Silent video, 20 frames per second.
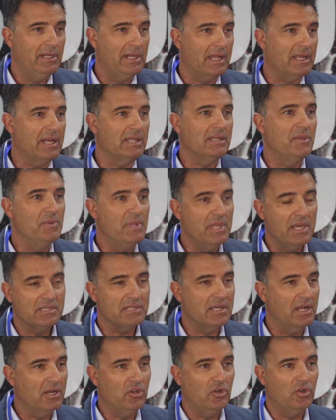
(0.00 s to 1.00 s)
la creatividad
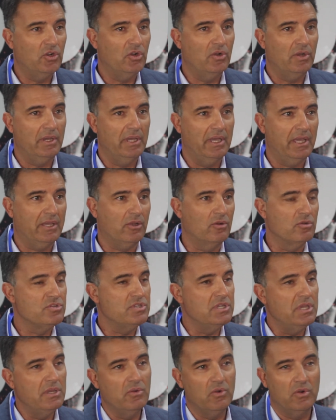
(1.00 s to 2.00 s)
es algo
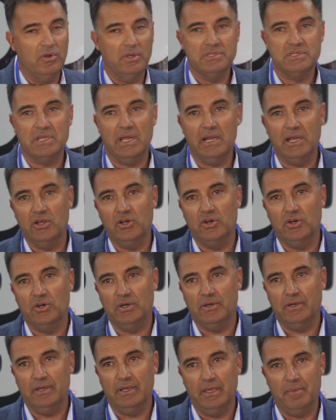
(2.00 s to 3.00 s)
exclusivo, es
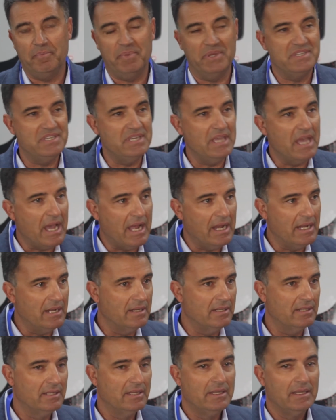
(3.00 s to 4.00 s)
algo especial,